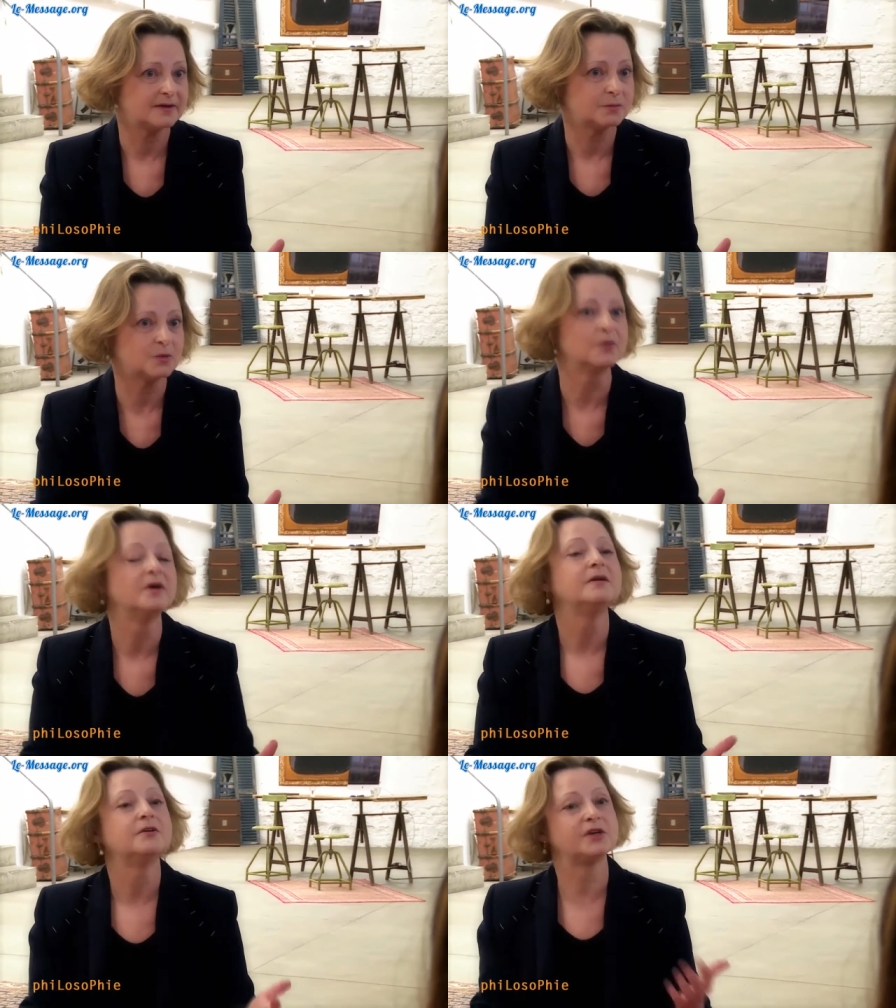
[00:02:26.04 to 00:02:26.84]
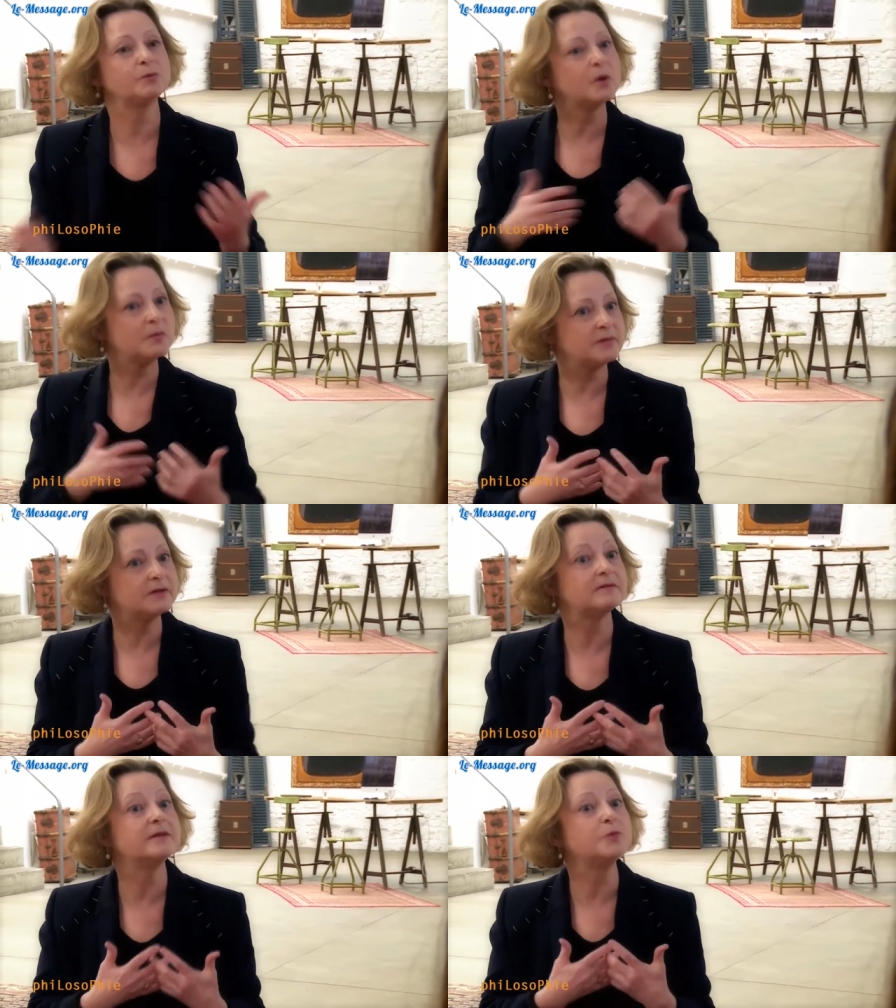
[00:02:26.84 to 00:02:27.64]
Bon, j'ai moi-même
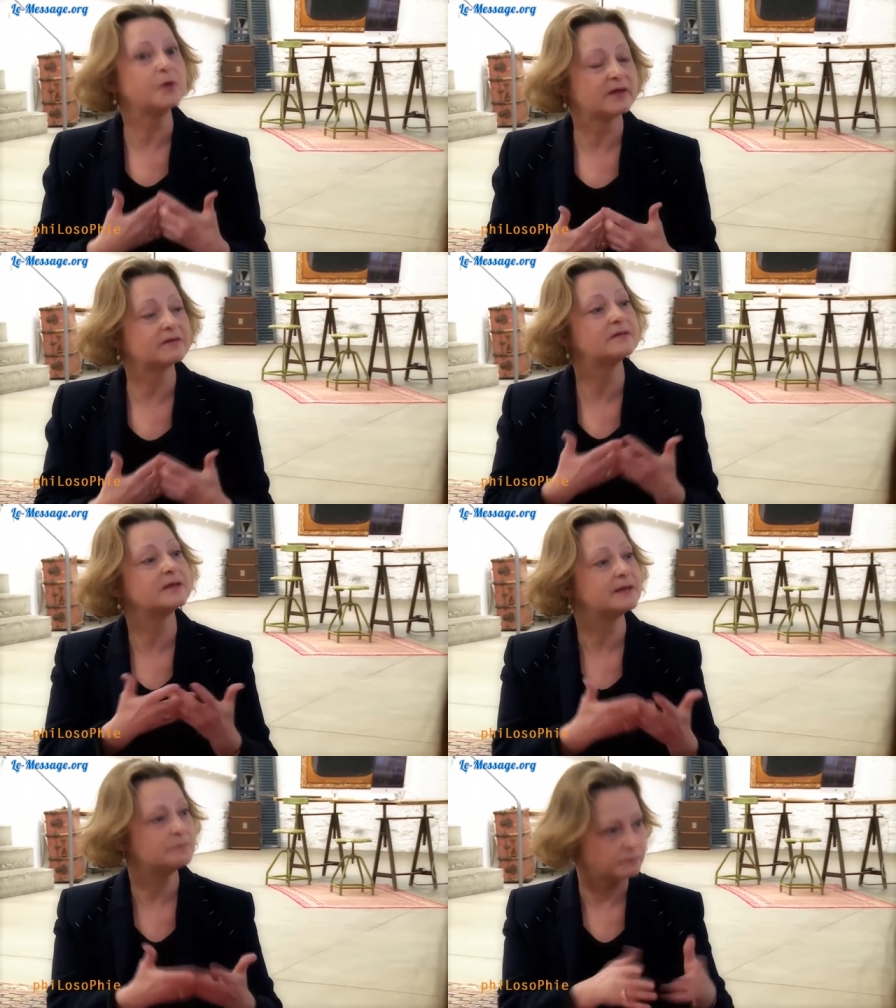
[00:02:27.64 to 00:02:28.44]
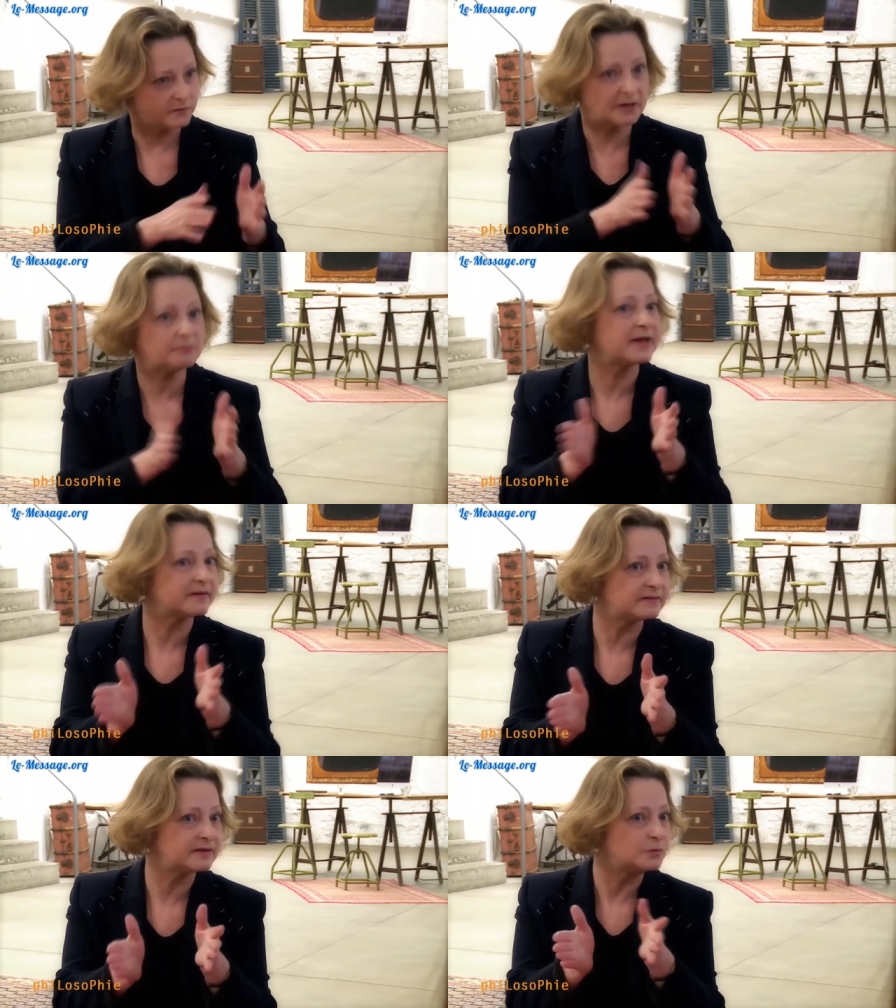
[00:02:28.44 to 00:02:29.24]
été menacée,
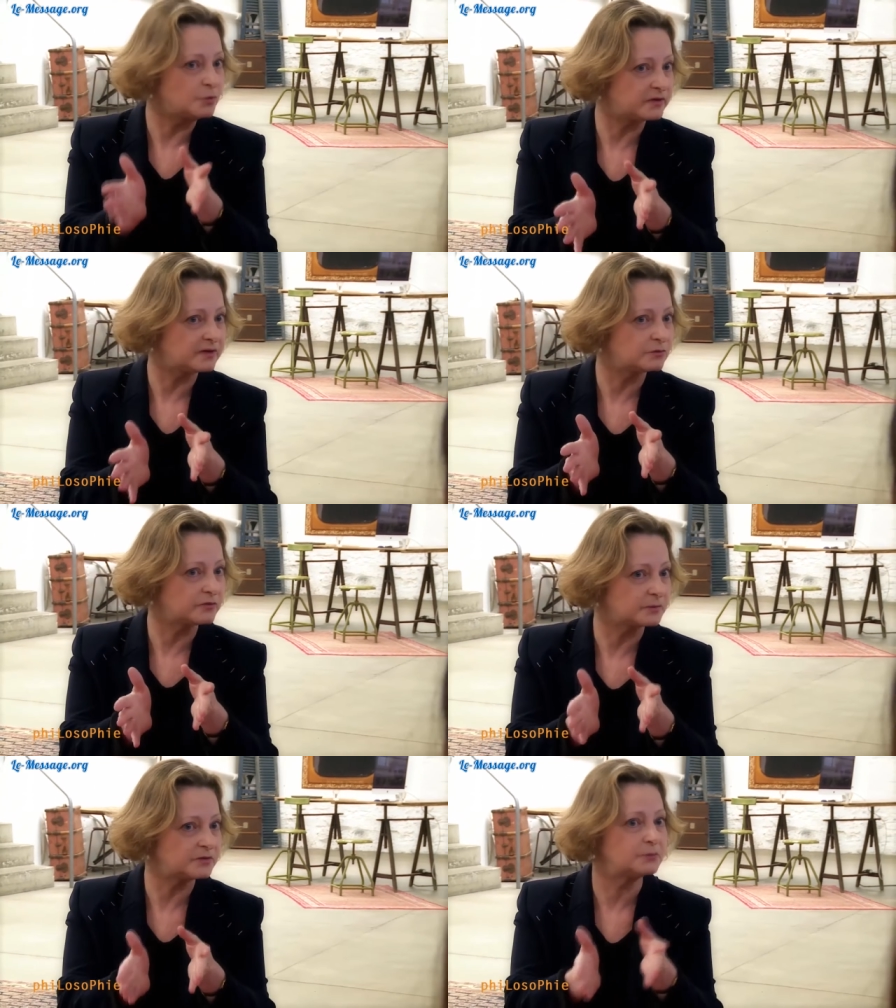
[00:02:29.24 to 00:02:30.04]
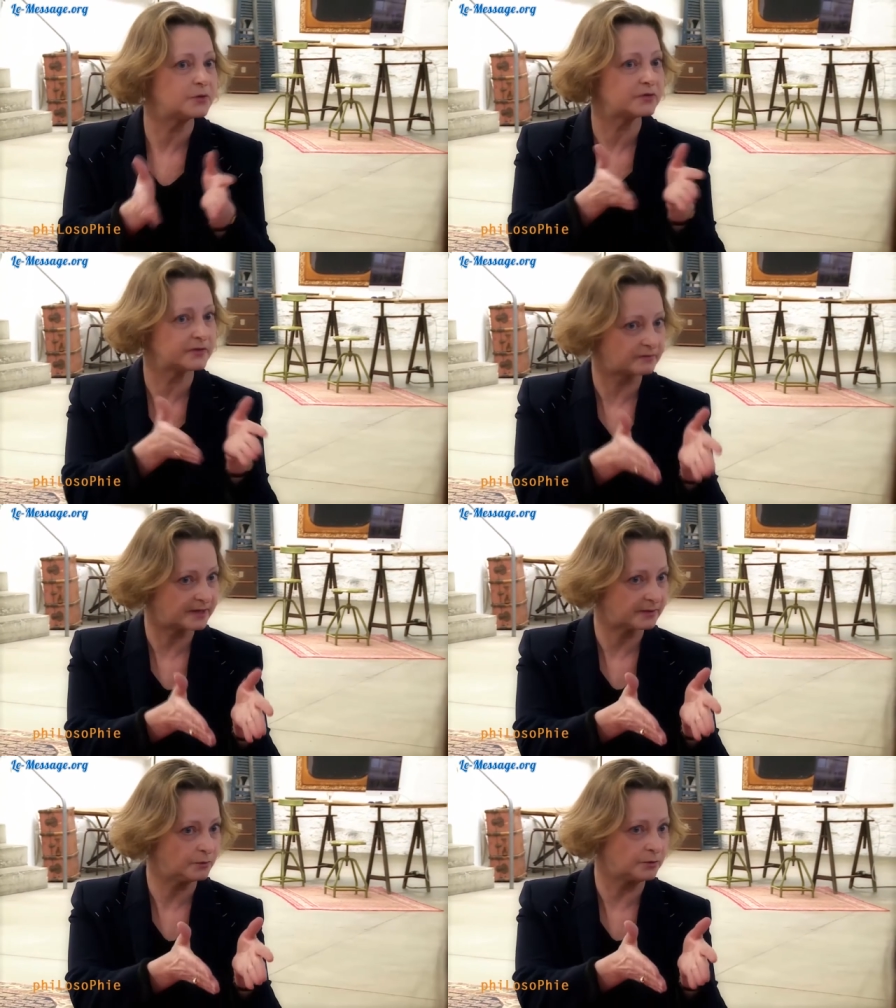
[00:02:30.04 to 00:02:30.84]
déplacée, mutée sous un petit poste
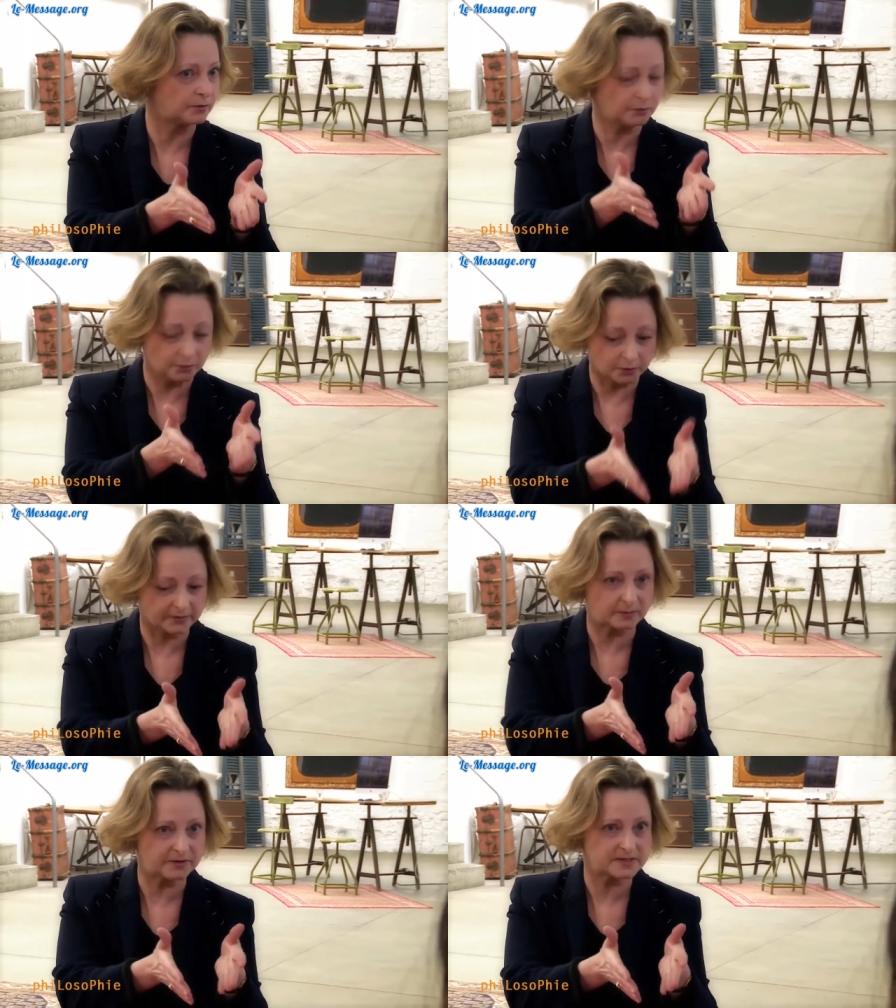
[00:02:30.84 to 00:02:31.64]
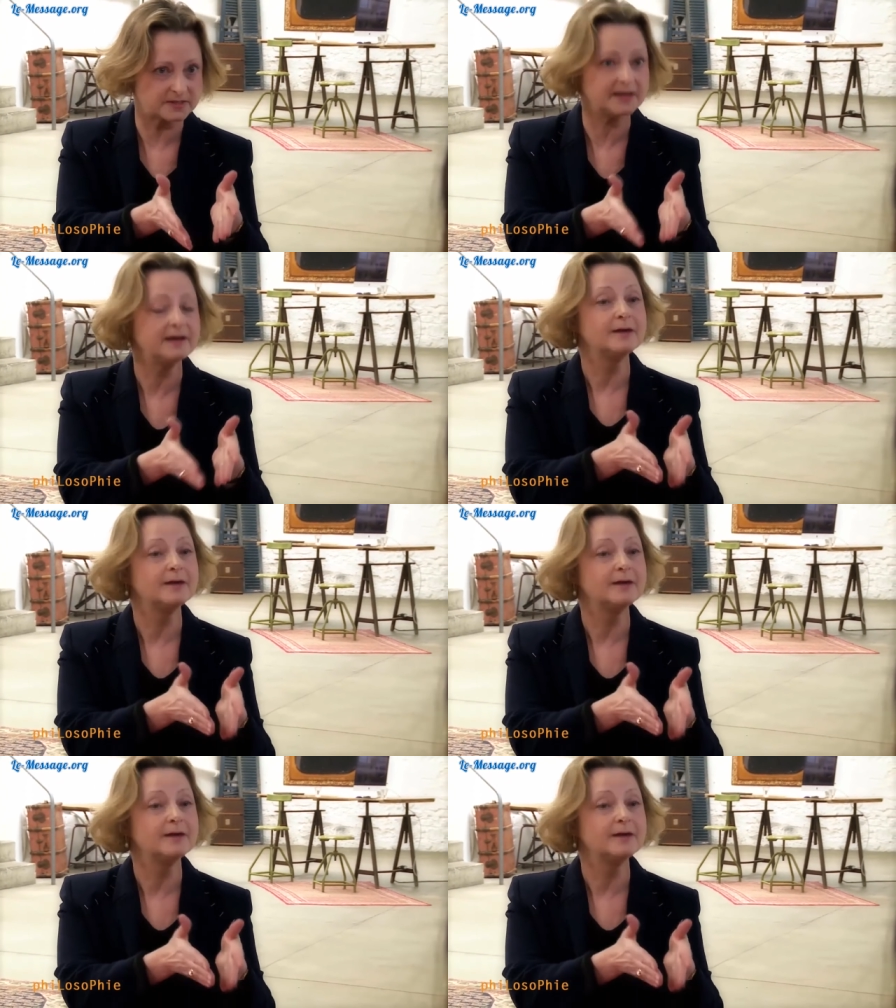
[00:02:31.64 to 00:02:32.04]
avec une, une note abaissée,